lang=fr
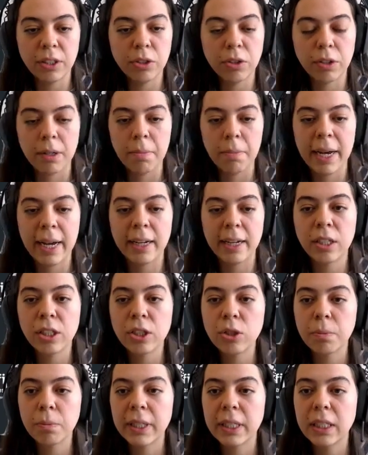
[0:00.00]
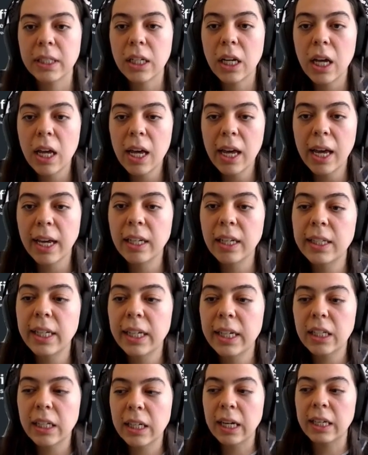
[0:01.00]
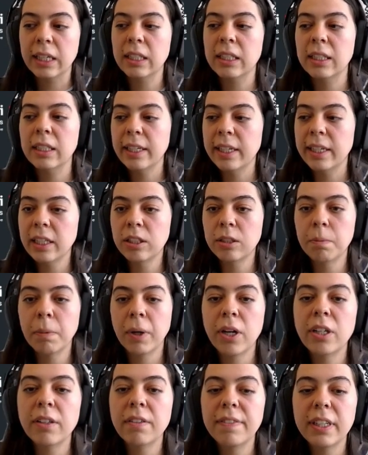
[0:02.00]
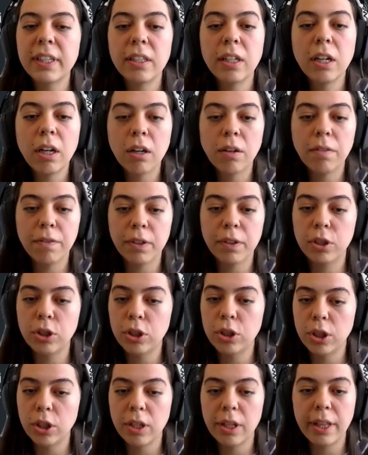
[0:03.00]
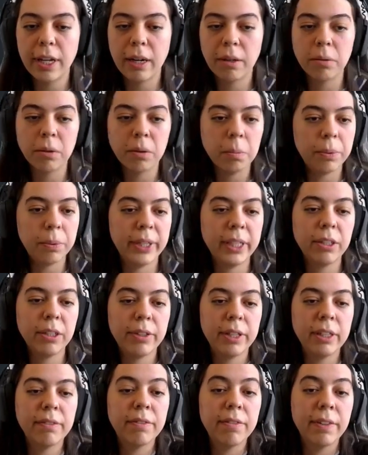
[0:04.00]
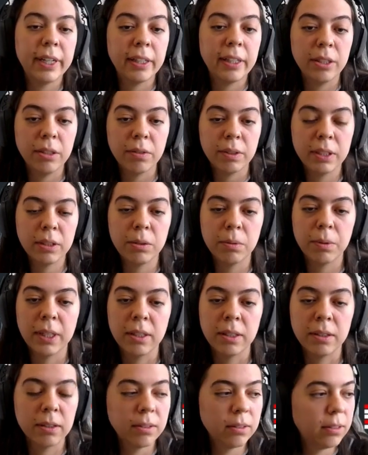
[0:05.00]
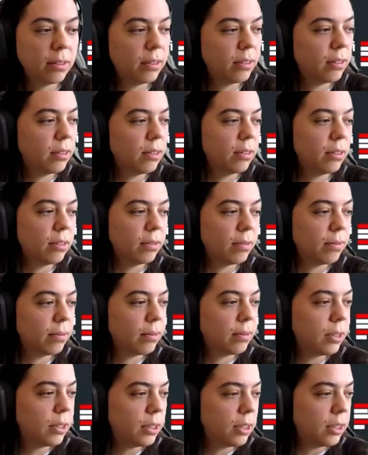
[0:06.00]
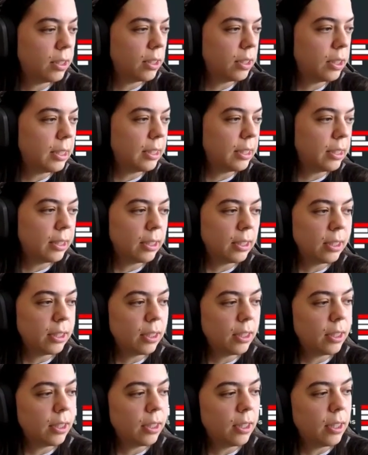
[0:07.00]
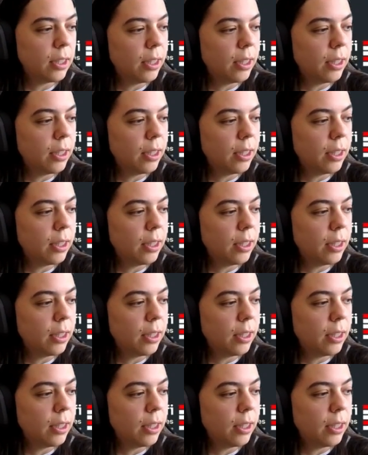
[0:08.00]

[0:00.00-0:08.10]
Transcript: utiliser euh, la gestion d'inventaire et la partie analytique donnée. Ce sera quand même un, outil utile.